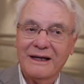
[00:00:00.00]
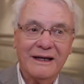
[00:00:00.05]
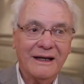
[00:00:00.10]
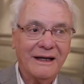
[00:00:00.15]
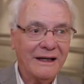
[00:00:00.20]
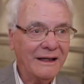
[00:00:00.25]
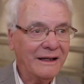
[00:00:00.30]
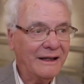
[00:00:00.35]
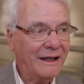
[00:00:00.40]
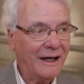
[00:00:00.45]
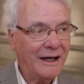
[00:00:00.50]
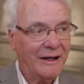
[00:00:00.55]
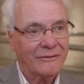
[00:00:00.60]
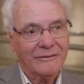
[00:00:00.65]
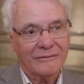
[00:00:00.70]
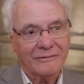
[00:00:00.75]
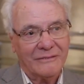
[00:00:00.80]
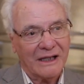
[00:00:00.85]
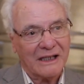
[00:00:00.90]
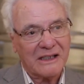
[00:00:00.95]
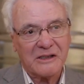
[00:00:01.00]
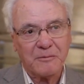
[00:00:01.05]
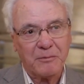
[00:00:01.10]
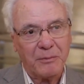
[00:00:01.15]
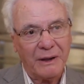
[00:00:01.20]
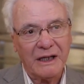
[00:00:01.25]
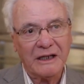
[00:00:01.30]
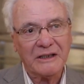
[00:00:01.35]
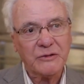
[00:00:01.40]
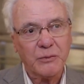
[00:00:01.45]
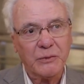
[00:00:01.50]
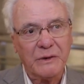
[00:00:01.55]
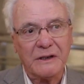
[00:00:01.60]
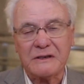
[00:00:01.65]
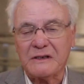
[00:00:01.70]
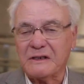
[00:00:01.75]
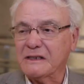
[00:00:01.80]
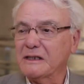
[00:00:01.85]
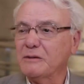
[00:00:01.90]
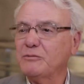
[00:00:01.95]
ele é um expert, um
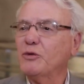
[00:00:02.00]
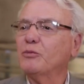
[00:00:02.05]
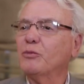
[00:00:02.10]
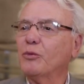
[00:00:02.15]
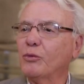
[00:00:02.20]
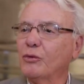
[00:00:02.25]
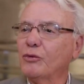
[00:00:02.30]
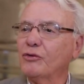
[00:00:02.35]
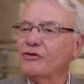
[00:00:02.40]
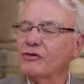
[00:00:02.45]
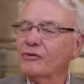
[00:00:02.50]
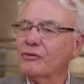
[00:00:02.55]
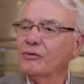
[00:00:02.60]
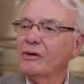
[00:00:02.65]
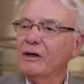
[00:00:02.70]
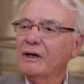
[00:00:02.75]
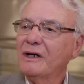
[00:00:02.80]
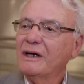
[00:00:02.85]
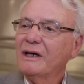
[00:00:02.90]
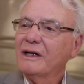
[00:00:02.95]
exímio músico,